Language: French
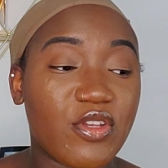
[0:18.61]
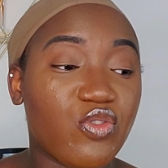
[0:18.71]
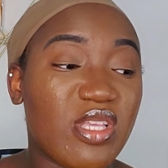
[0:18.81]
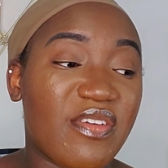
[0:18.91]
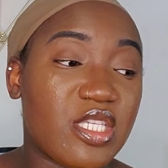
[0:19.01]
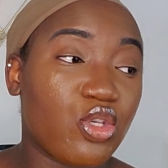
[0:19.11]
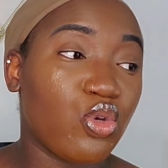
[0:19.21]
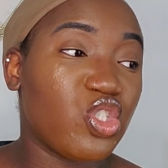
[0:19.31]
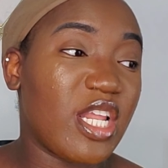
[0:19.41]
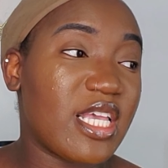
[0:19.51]
je vous avais dit que
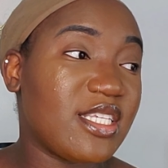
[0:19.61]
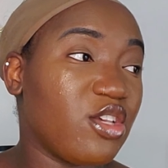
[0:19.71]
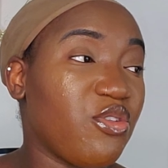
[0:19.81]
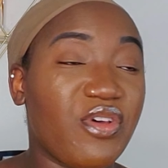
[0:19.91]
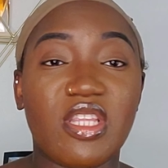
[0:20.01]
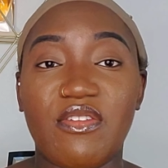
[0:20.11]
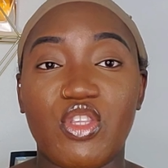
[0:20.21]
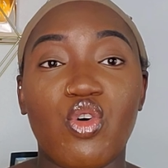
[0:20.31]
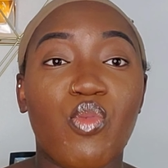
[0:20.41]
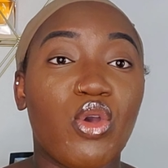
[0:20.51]
j'allais essayer de faire des
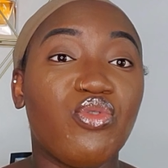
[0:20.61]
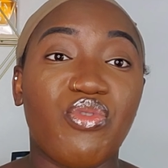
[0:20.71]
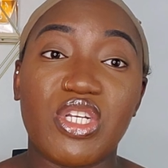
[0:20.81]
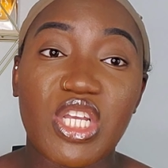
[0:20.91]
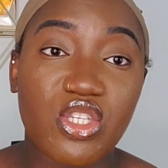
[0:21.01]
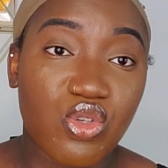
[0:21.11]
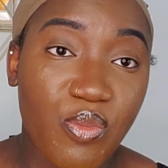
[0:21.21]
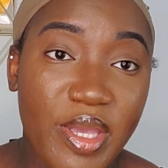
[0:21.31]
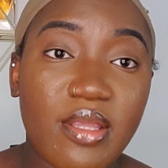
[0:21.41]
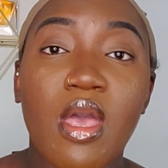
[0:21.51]
vidéos au moins une fois chaque semaine